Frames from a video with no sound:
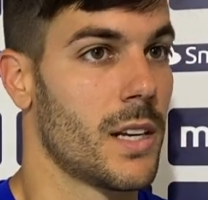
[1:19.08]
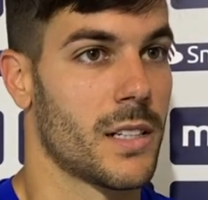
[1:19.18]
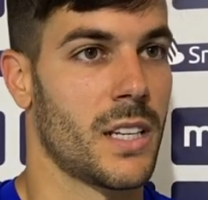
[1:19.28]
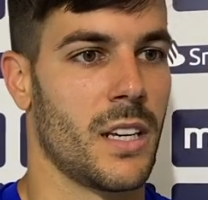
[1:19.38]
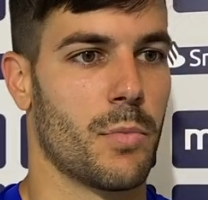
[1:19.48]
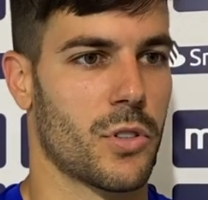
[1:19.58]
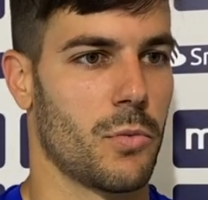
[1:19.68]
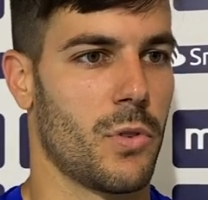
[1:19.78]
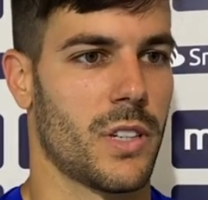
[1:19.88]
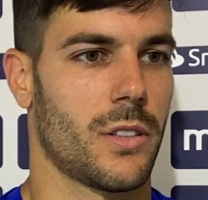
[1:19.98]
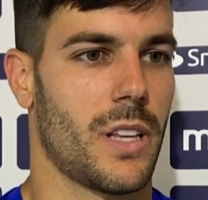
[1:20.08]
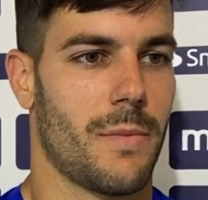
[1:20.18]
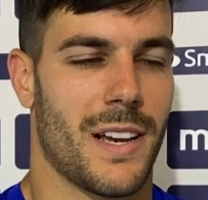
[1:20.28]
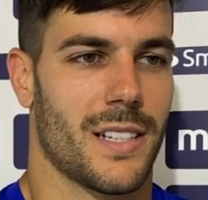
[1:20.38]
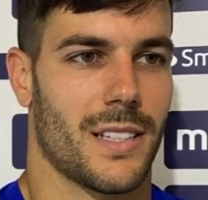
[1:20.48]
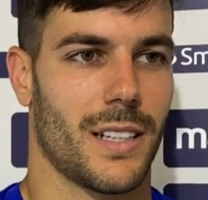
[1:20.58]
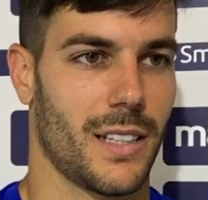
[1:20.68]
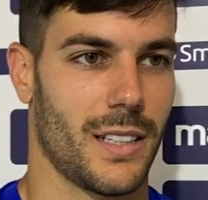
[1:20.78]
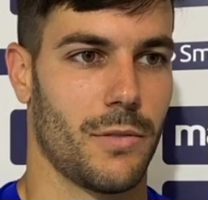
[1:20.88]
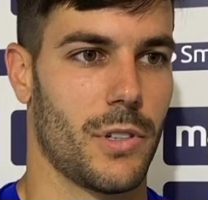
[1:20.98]
Sí, por supuesto. Además,
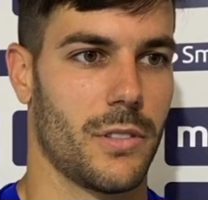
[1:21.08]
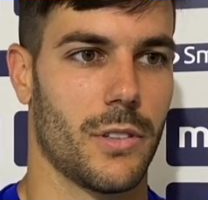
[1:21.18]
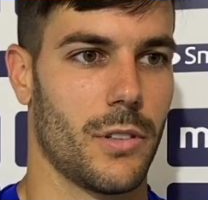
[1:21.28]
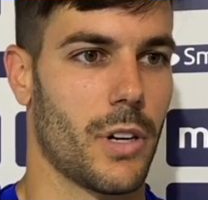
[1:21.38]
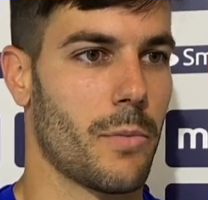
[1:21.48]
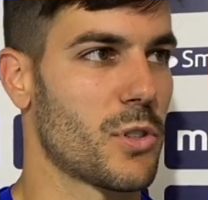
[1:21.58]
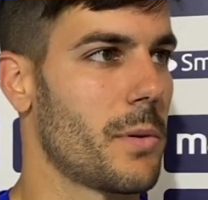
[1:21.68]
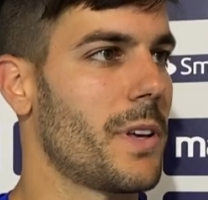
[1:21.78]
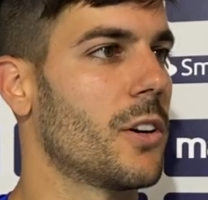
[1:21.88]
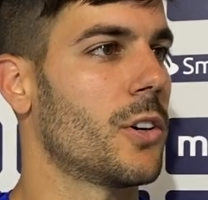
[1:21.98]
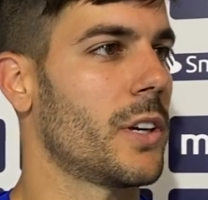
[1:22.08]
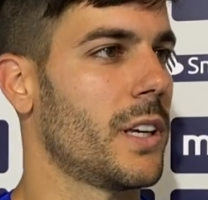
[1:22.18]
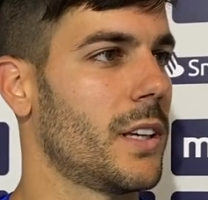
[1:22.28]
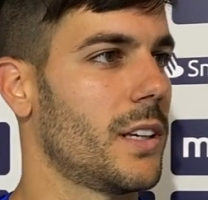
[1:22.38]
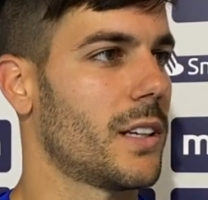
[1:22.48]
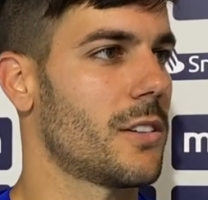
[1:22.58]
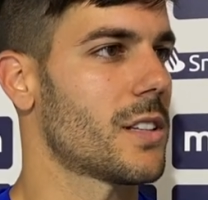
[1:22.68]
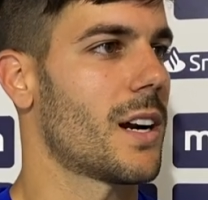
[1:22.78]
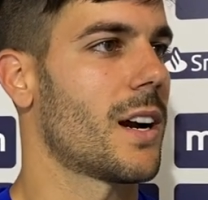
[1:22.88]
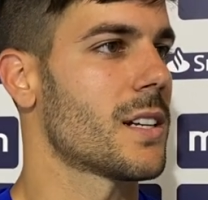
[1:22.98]
eh, bueno, con lo que hemos vivido hoy en
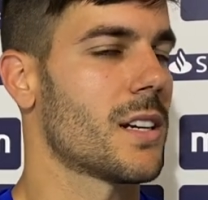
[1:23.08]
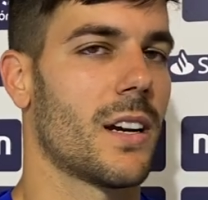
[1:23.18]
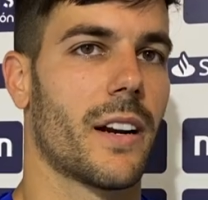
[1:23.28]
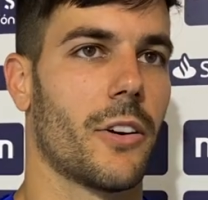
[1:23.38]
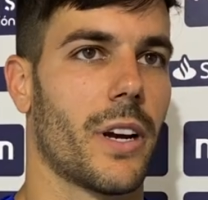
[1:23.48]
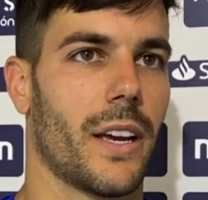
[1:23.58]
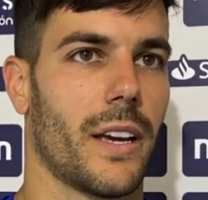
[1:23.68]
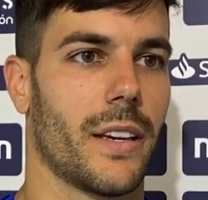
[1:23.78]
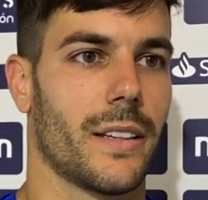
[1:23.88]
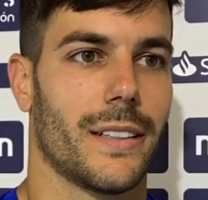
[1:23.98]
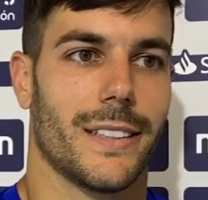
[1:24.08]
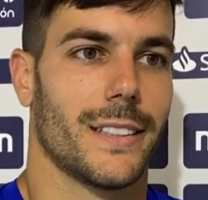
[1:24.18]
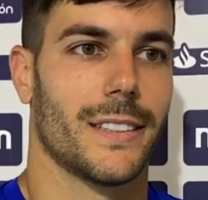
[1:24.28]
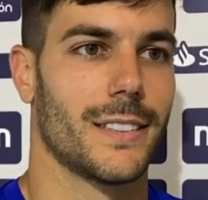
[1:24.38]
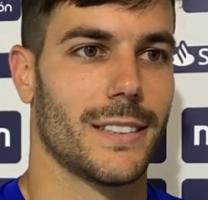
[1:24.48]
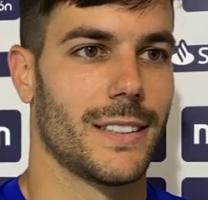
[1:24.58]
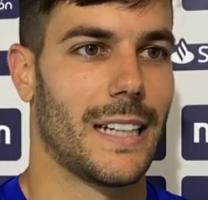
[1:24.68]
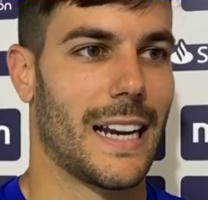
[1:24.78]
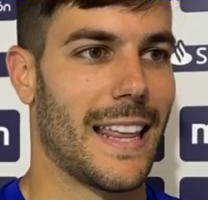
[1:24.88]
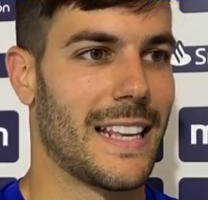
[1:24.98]
nuestra casa, creo que
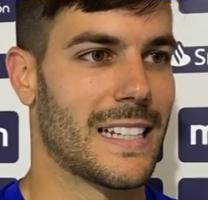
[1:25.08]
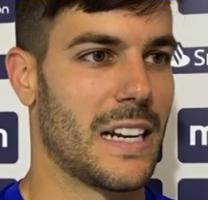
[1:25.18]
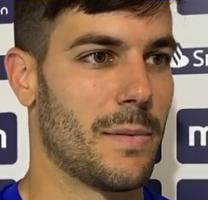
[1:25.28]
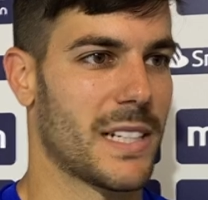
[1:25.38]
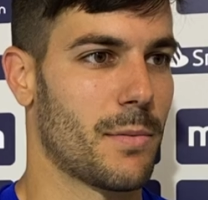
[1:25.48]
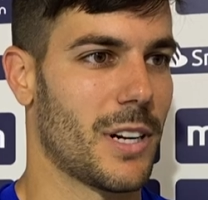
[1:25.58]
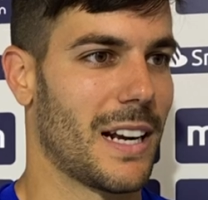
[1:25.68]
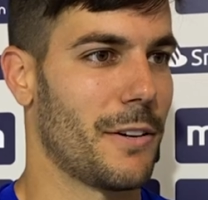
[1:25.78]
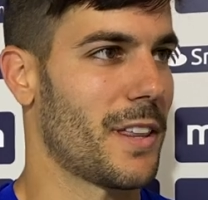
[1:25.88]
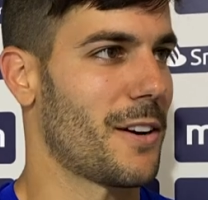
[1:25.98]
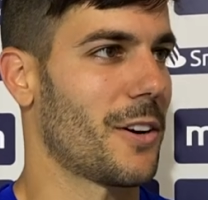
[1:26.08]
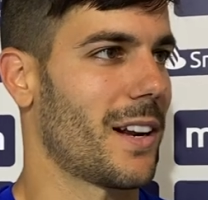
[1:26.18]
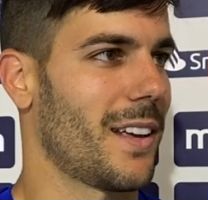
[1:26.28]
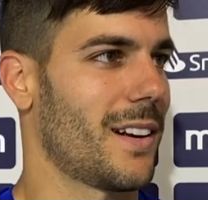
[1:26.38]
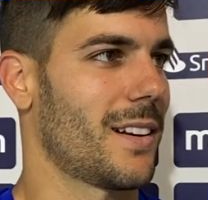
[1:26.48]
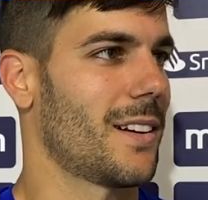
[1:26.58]
a nadie se le pasa por la cabeza no creer.